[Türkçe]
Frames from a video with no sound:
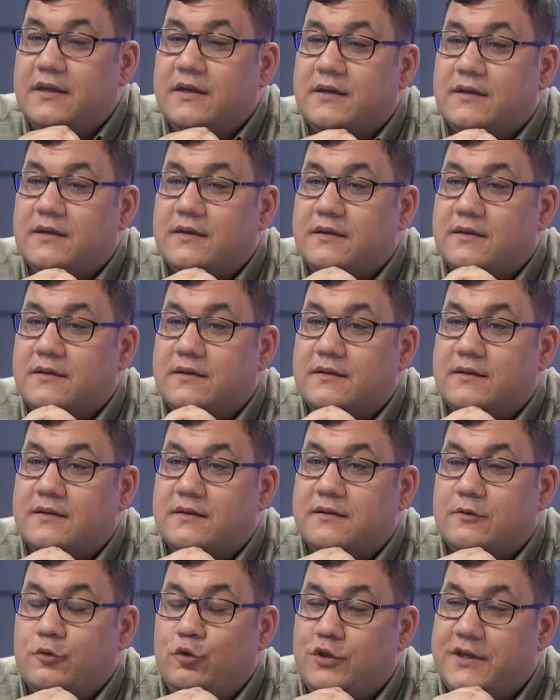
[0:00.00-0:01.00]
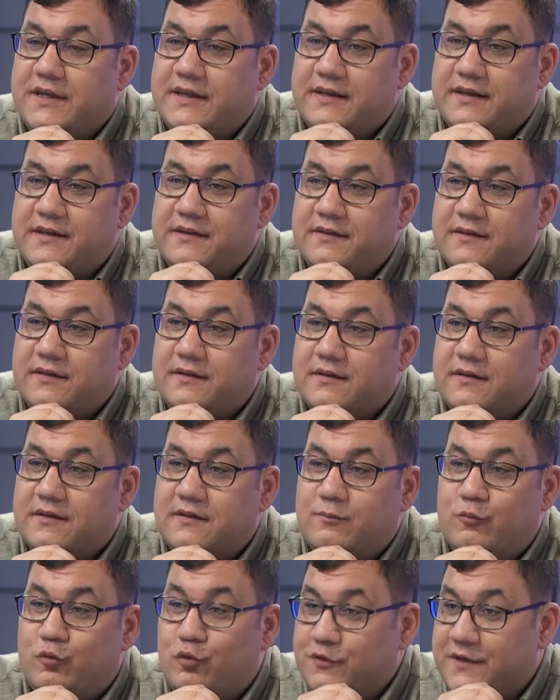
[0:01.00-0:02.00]
e, ülkelerin
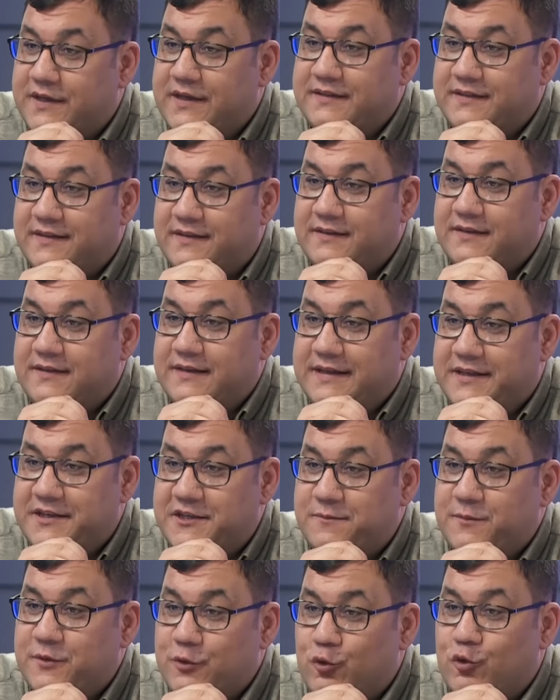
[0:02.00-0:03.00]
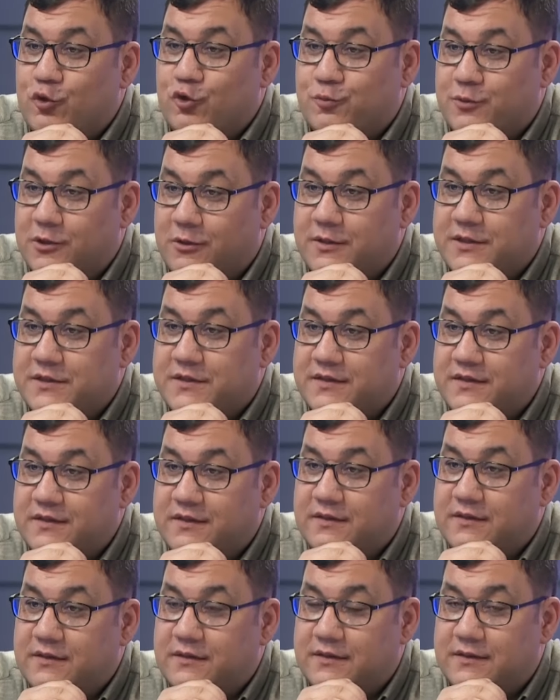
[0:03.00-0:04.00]
e, buğdaya, tahıla erişimini konuşmaya başladık.
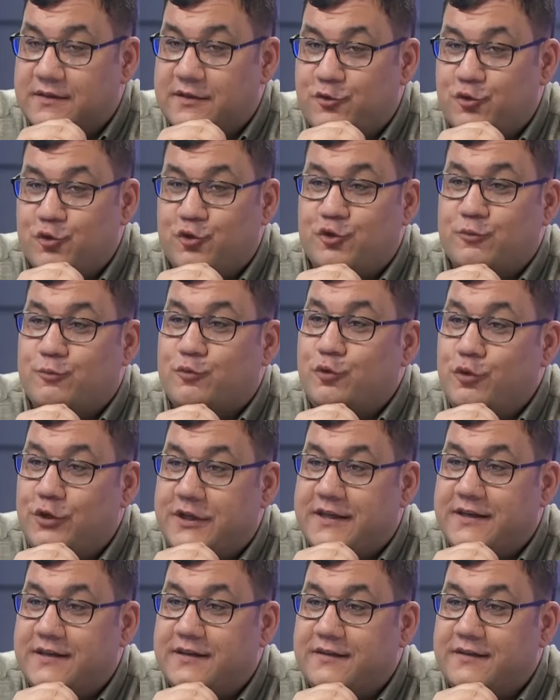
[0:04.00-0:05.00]
E, çünkü bu ülkelerin